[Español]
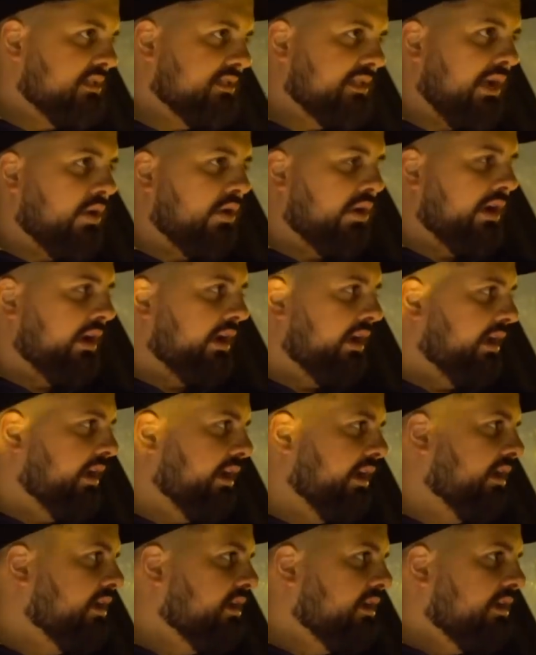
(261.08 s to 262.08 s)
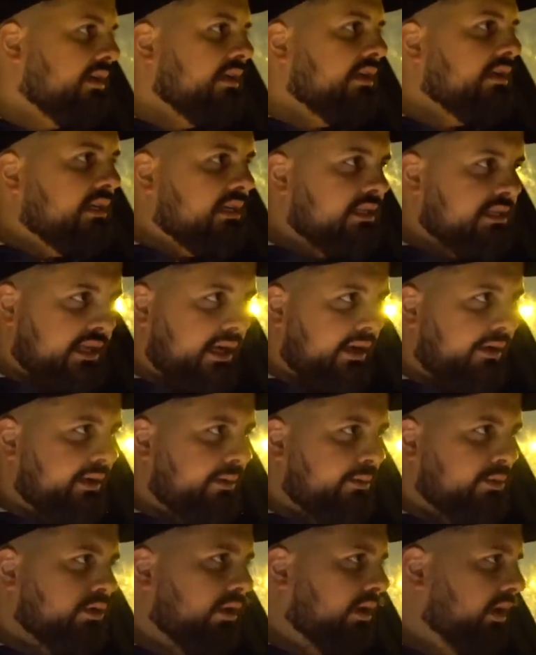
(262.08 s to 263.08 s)
Es algo que ya
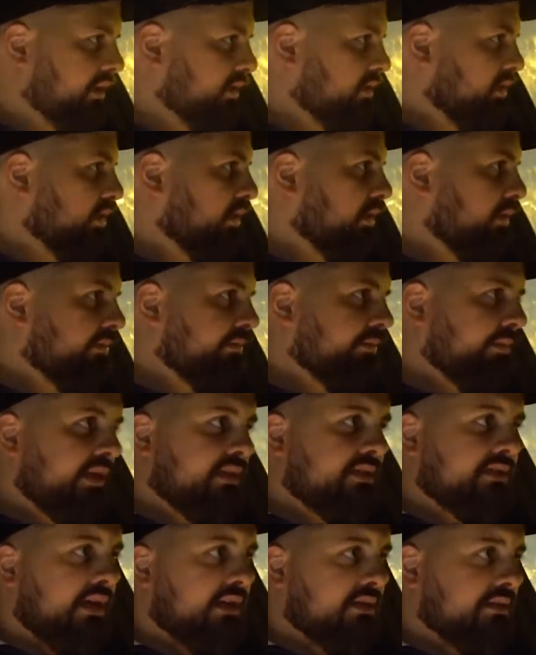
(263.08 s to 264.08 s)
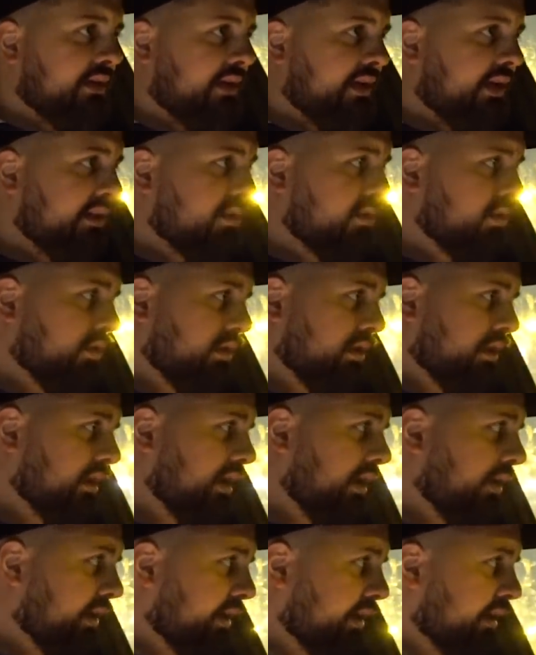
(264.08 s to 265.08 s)
venimos hablando con Visa hace rato y
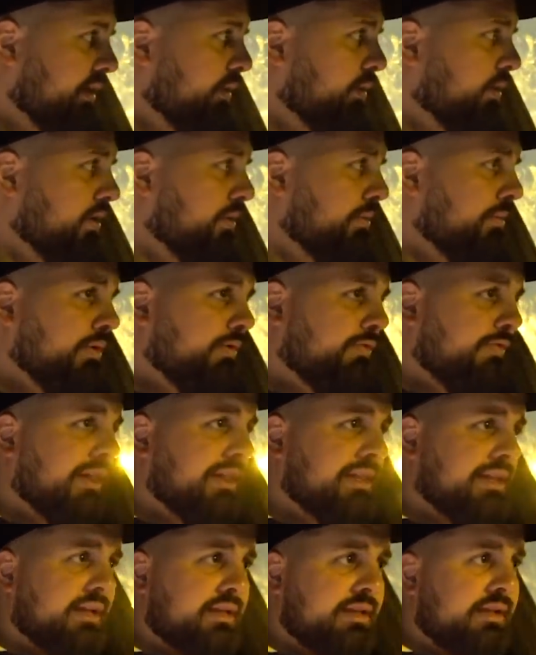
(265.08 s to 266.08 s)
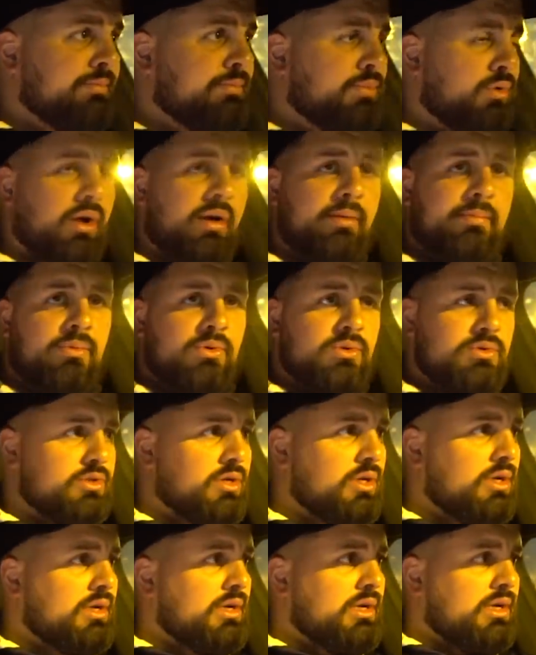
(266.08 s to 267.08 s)
la verdad que bueno, por falta de tiempo ambos
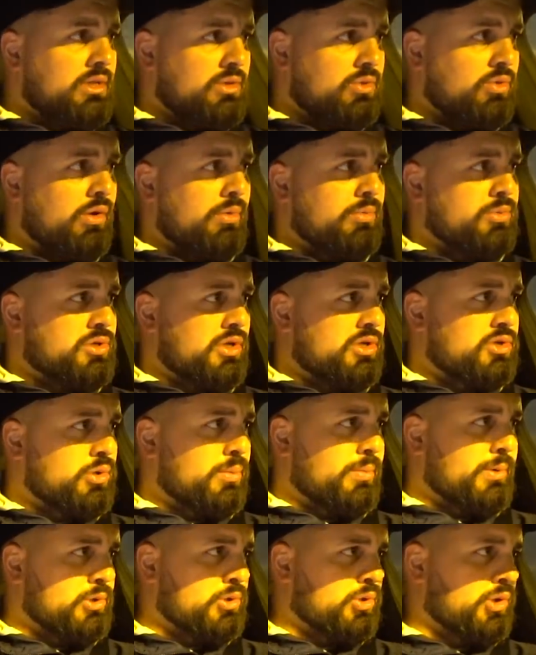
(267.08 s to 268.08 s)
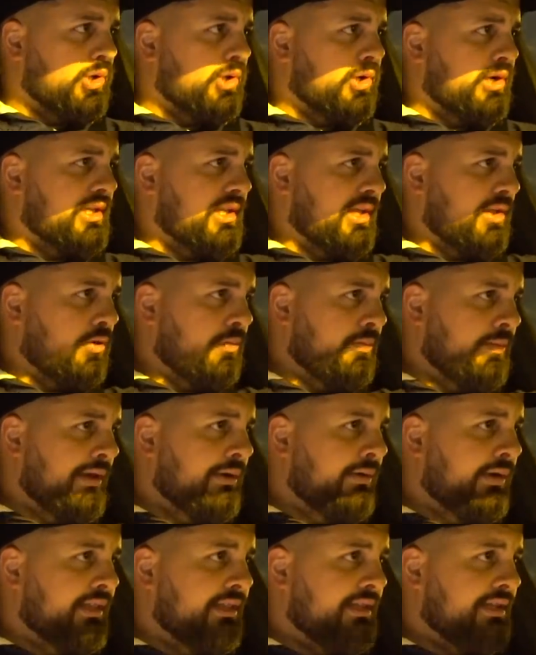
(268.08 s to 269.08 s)
no lo hemos hecho, pero yo creo que este
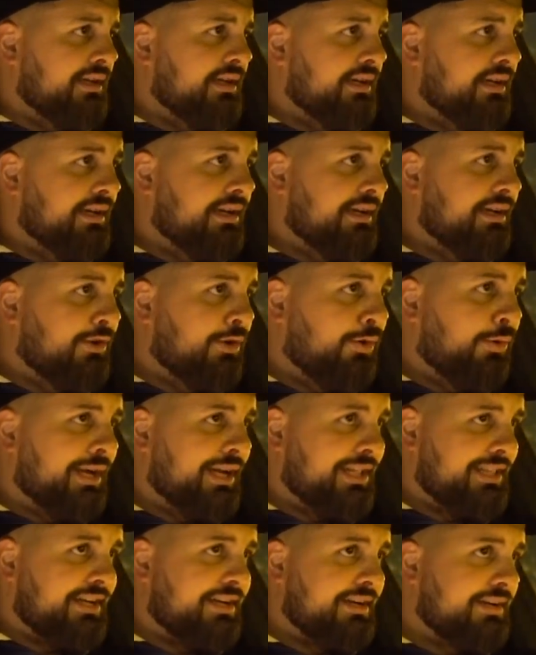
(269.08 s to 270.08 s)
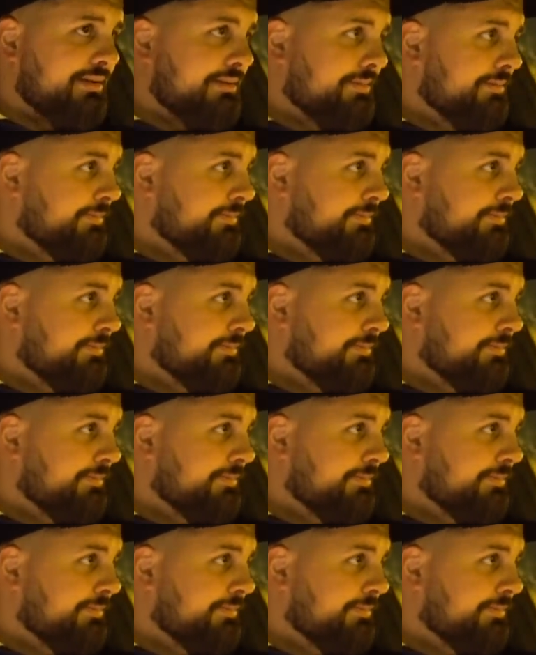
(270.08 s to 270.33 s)
2020 lo van a tener.